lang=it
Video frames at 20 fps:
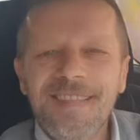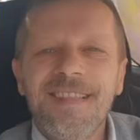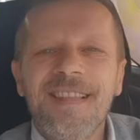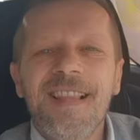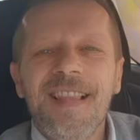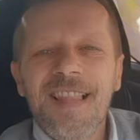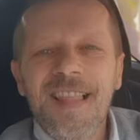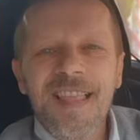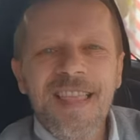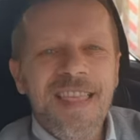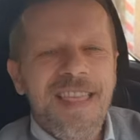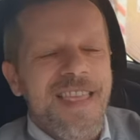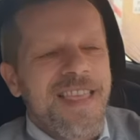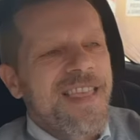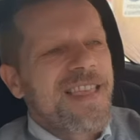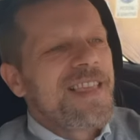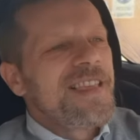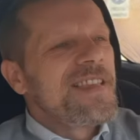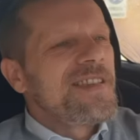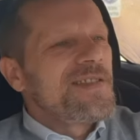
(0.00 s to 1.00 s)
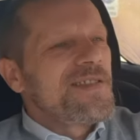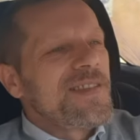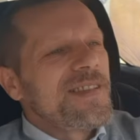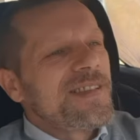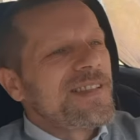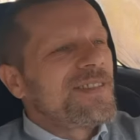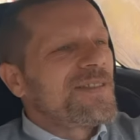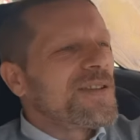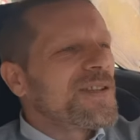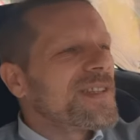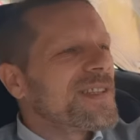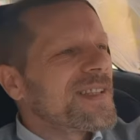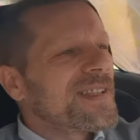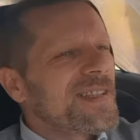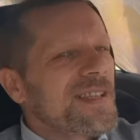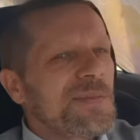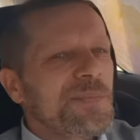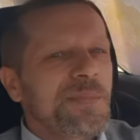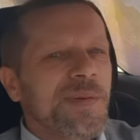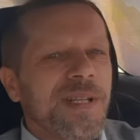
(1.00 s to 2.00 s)
Sto
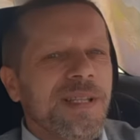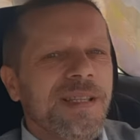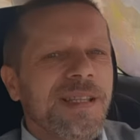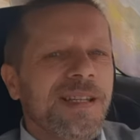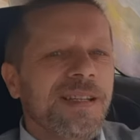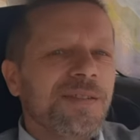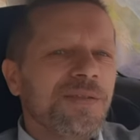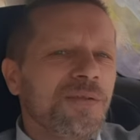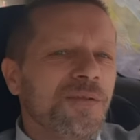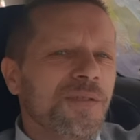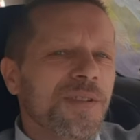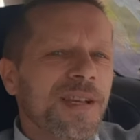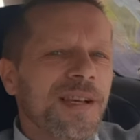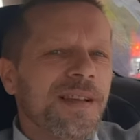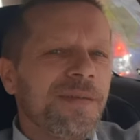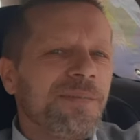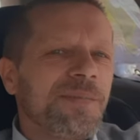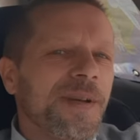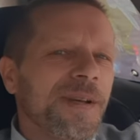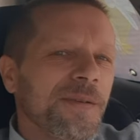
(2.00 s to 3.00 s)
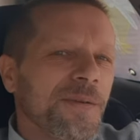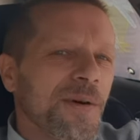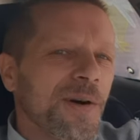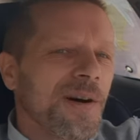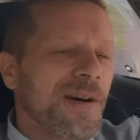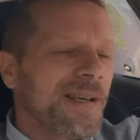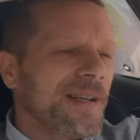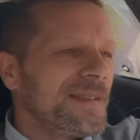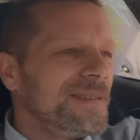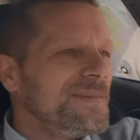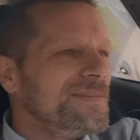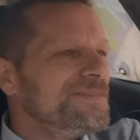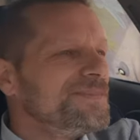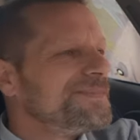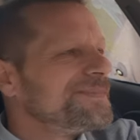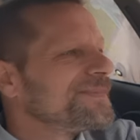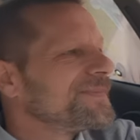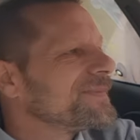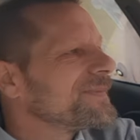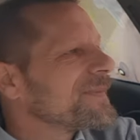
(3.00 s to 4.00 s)
andando a prendere Giuseppe qua. Eh.
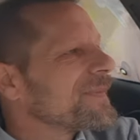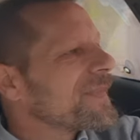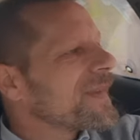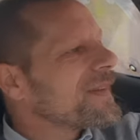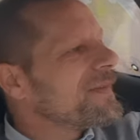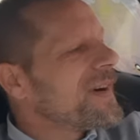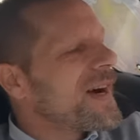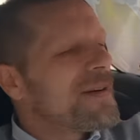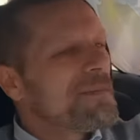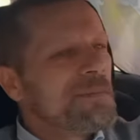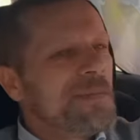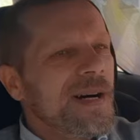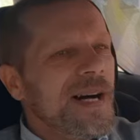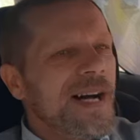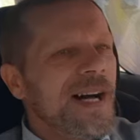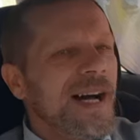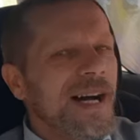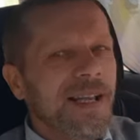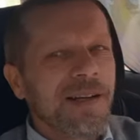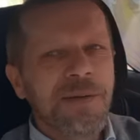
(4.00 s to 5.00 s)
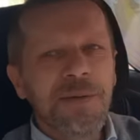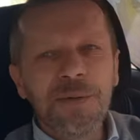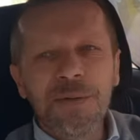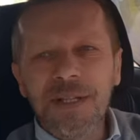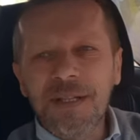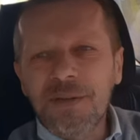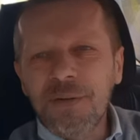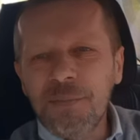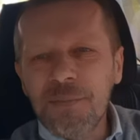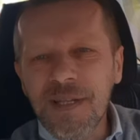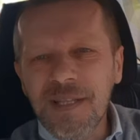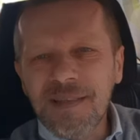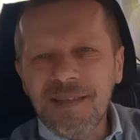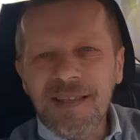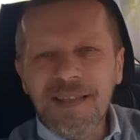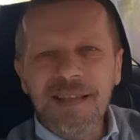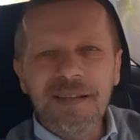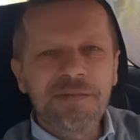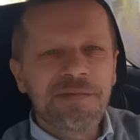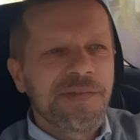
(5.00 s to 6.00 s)
Vabbè, allora come è
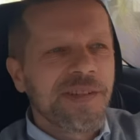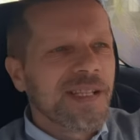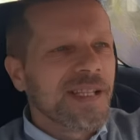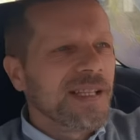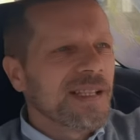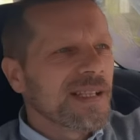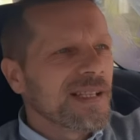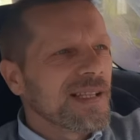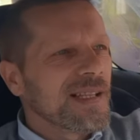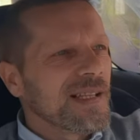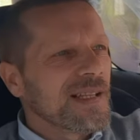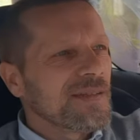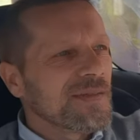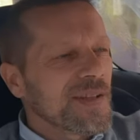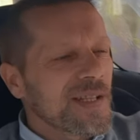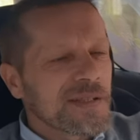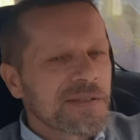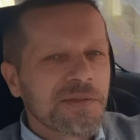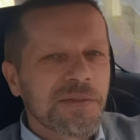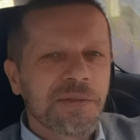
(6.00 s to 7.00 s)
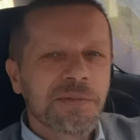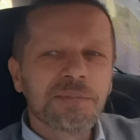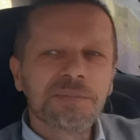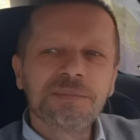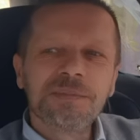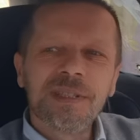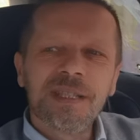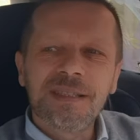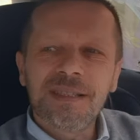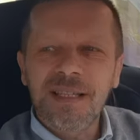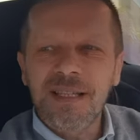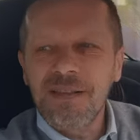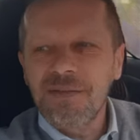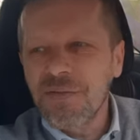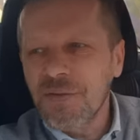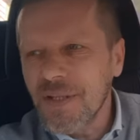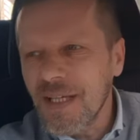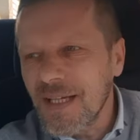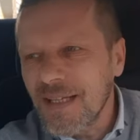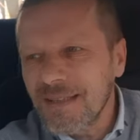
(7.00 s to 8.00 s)
andata a finire? Gliel'hai fatto una
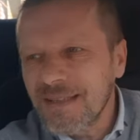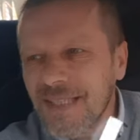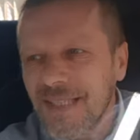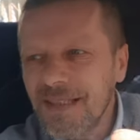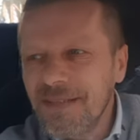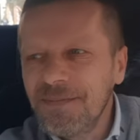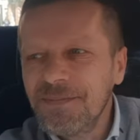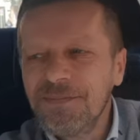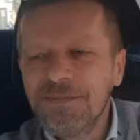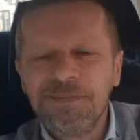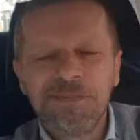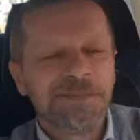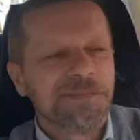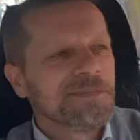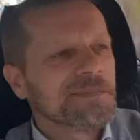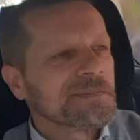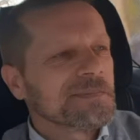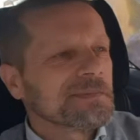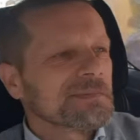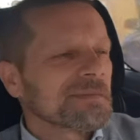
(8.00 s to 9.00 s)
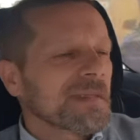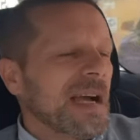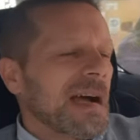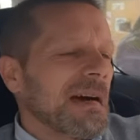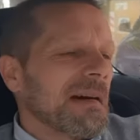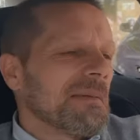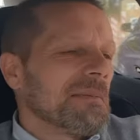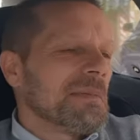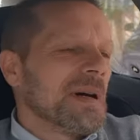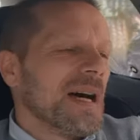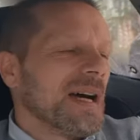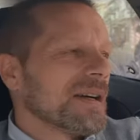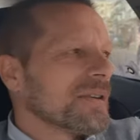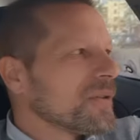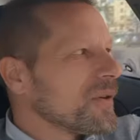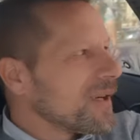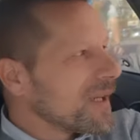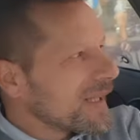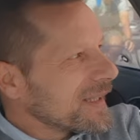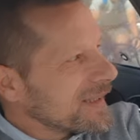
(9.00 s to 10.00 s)
telefonata? Vabbè,
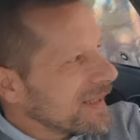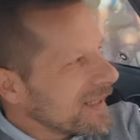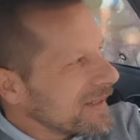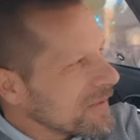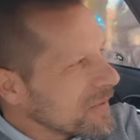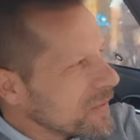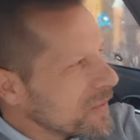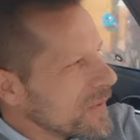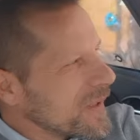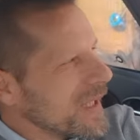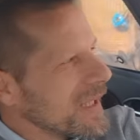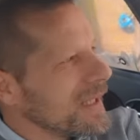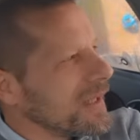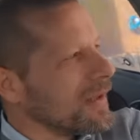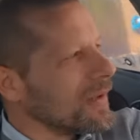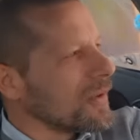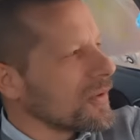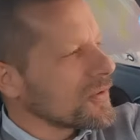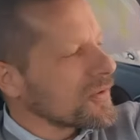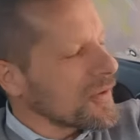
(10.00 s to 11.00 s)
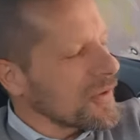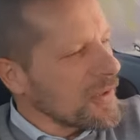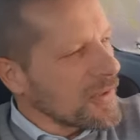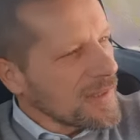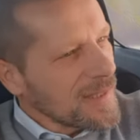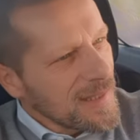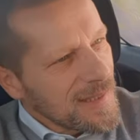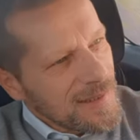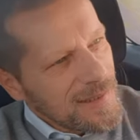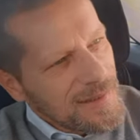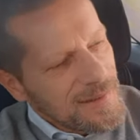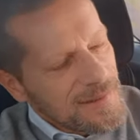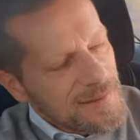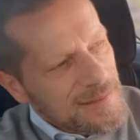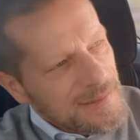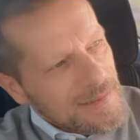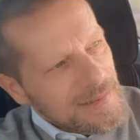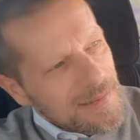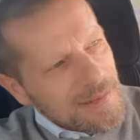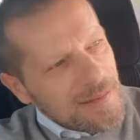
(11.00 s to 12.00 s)
cuore tranquillo, lo so che
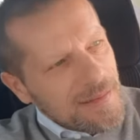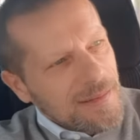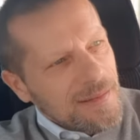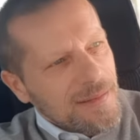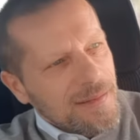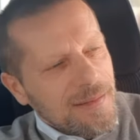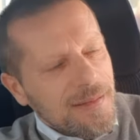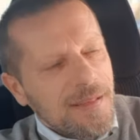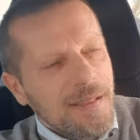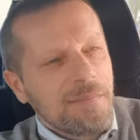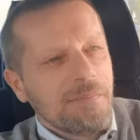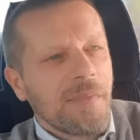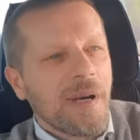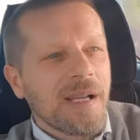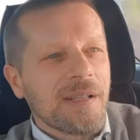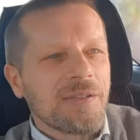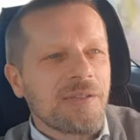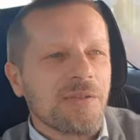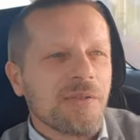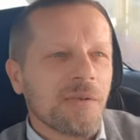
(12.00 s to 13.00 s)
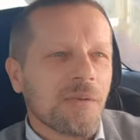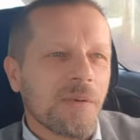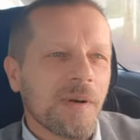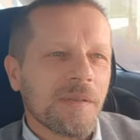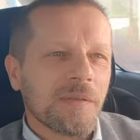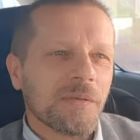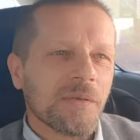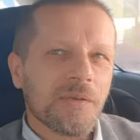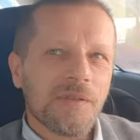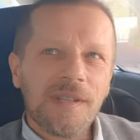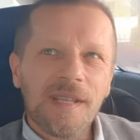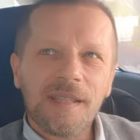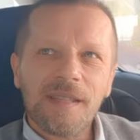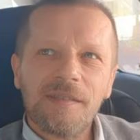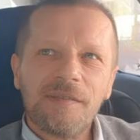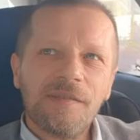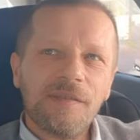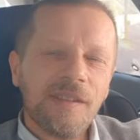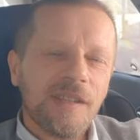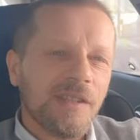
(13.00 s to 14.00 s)
immagino quanto sia
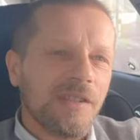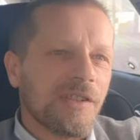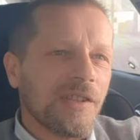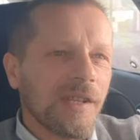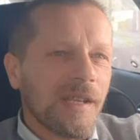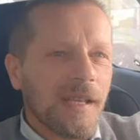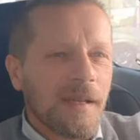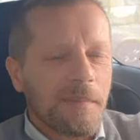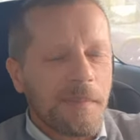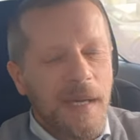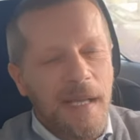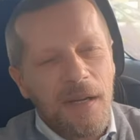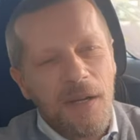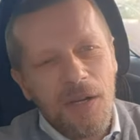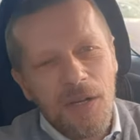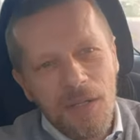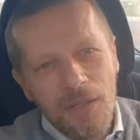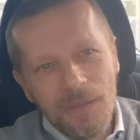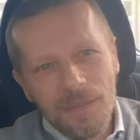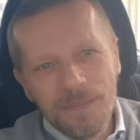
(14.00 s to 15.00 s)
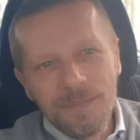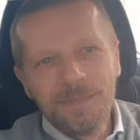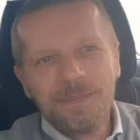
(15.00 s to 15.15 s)
difficile, però